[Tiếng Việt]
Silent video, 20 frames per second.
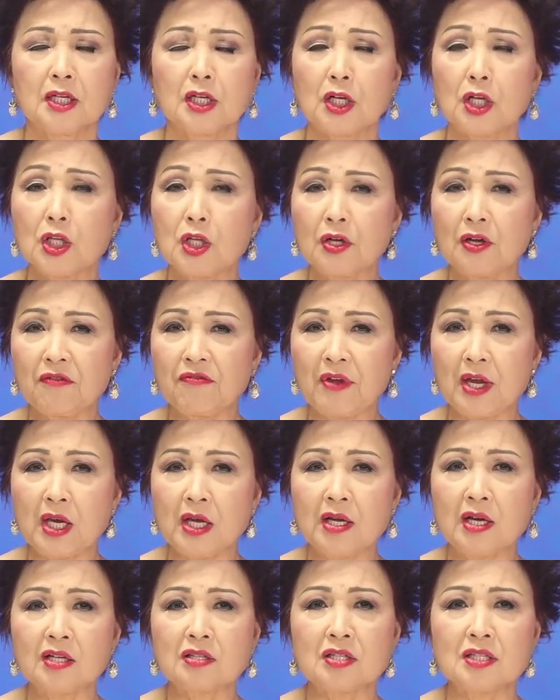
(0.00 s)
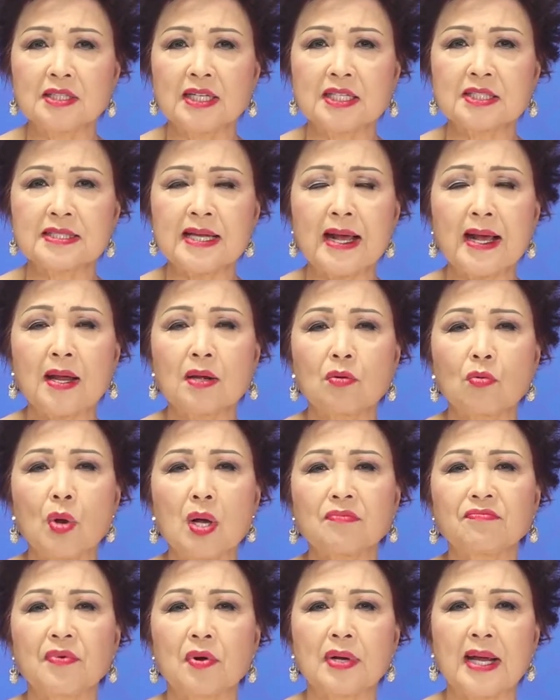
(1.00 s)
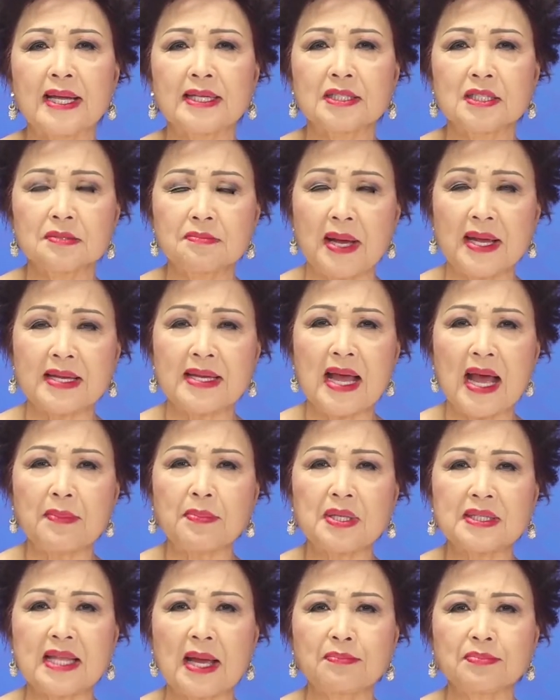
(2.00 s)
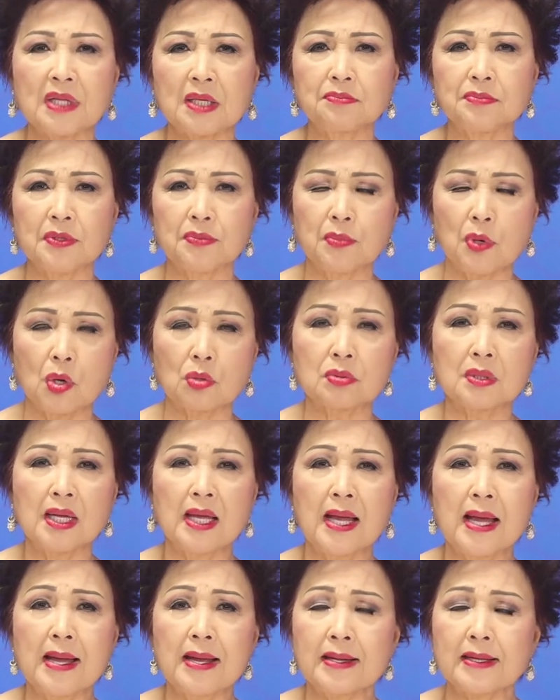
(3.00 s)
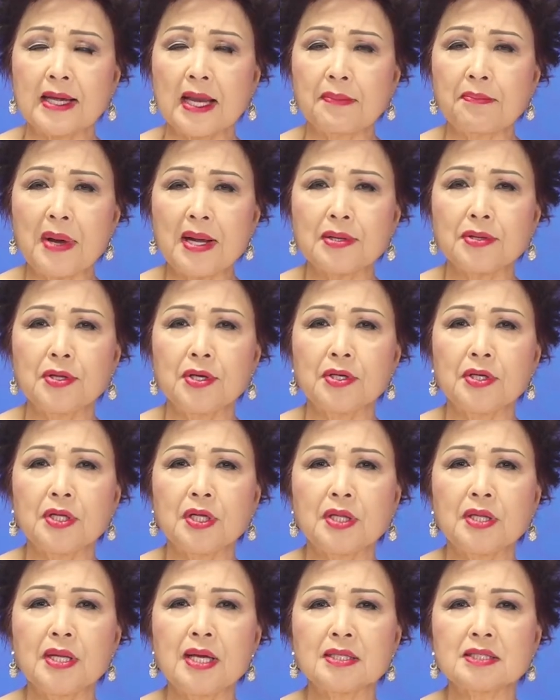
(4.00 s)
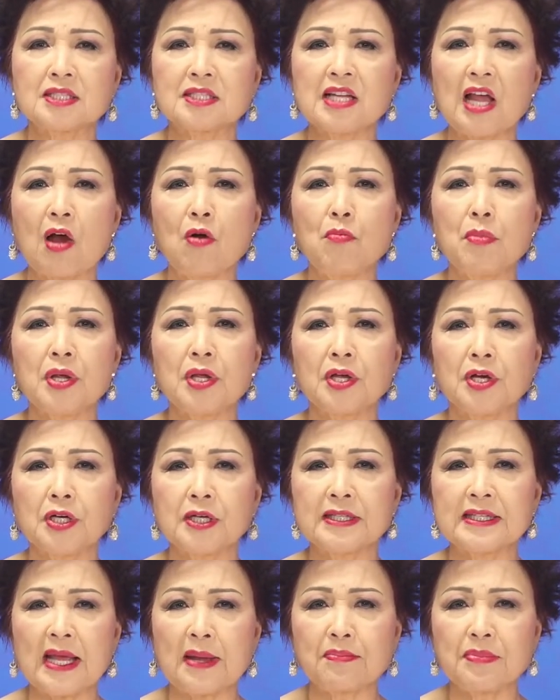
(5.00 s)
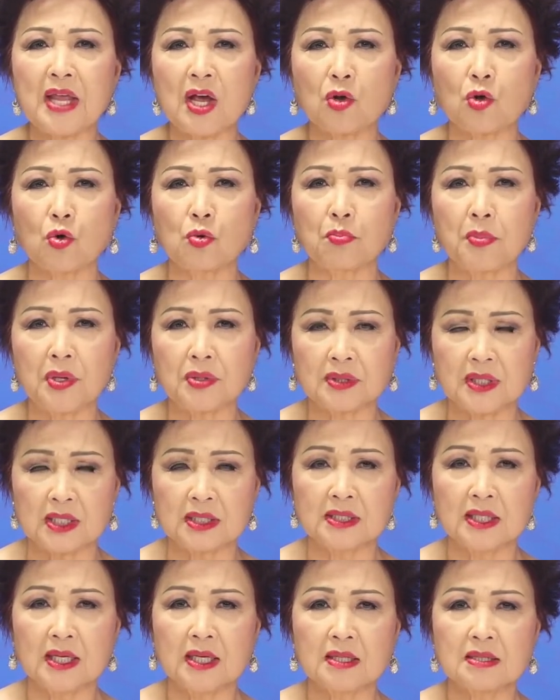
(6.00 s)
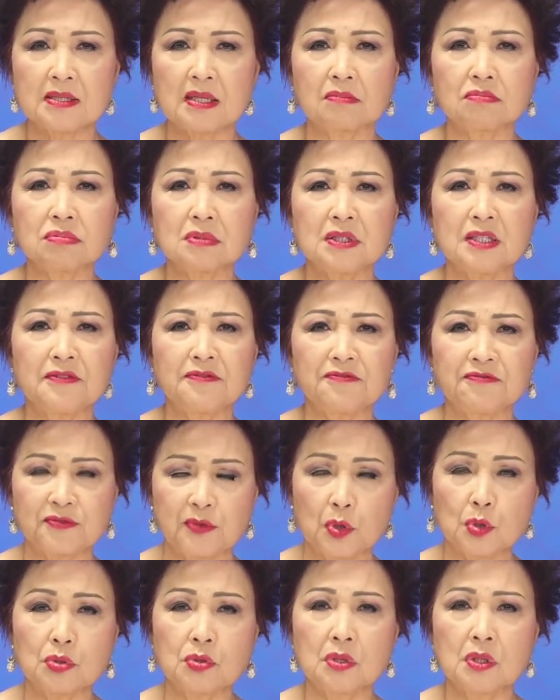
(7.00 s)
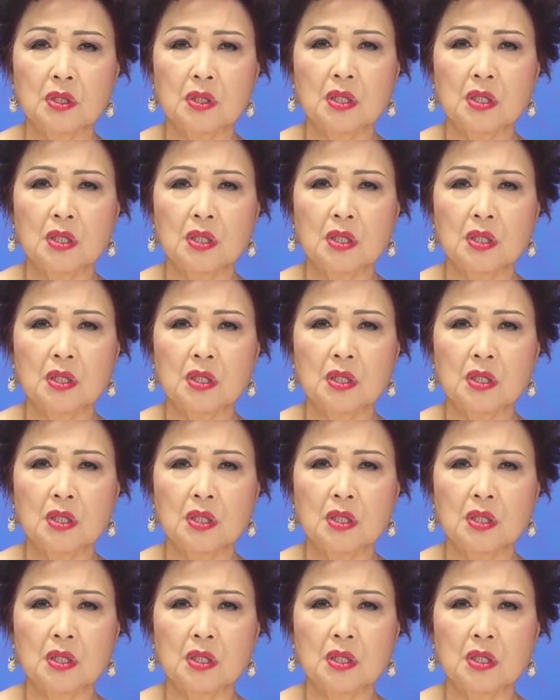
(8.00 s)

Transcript: Kính thưa quý vị, lực lượng cảnh sát Anh Quốc vào ngày thứ Bảy 28 tháng 11 đã bắt giữ ít nhất 60 người tham gia cuộc biểu tình chống chính phủ